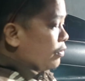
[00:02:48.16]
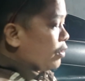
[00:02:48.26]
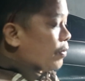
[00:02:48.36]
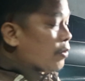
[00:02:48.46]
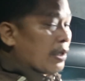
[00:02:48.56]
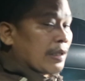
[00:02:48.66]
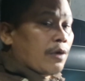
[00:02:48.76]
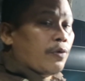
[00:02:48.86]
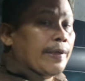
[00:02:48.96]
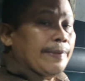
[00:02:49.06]
Untuk perlu
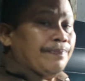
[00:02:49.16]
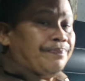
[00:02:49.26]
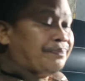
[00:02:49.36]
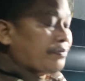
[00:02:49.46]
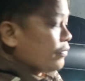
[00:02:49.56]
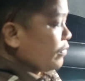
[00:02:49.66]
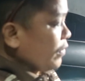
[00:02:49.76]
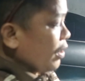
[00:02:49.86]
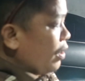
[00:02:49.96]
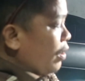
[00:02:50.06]
diketahui
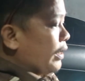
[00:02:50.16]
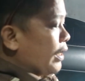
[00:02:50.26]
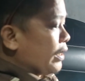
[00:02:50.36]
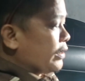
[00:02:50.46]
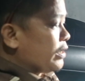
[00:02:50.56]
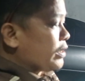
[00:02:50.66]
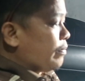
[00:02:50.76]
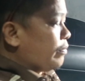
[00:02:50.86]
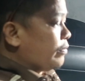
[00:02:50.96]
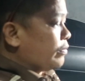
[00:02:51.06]
dari
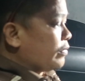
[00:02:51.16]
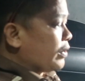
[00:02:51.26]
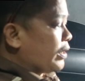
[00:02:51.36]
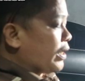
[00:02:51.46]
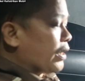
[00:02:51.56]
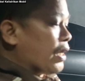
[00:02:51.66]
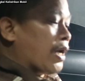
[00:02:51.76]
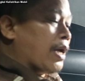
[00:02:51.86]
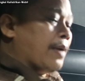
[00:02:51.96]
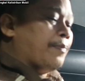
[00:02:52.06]
sistem
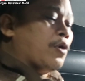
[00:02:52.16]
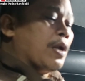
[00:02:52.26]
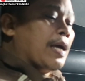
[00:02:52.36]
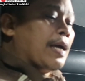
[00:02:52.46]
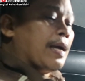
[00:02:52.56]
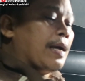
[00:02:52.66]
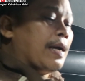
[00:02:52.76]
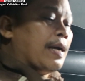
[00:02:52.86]
kerja pola